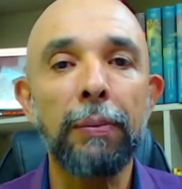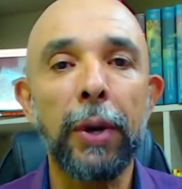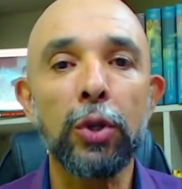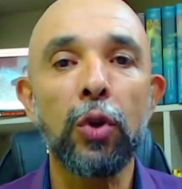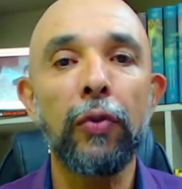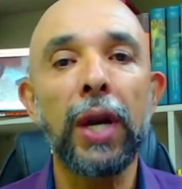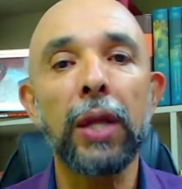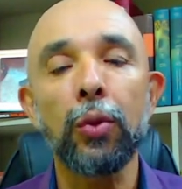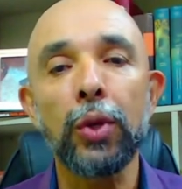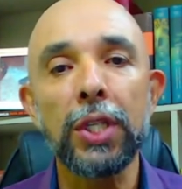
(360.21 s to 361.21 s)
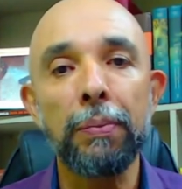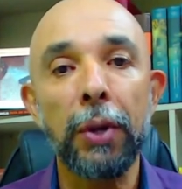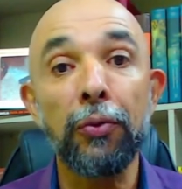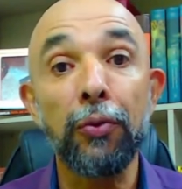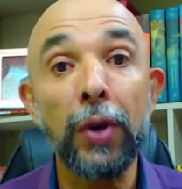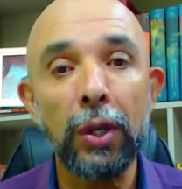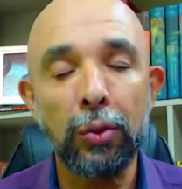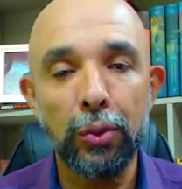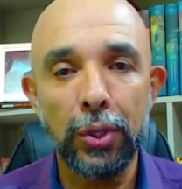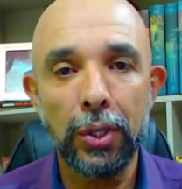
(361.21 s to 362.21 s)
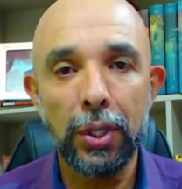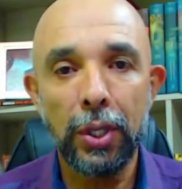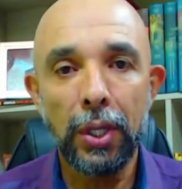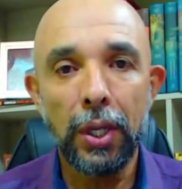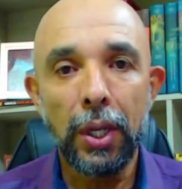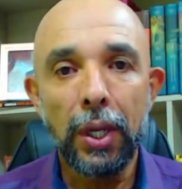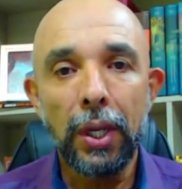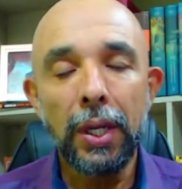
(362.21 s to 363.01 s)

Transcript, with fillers: para os governadores e prefeitos. E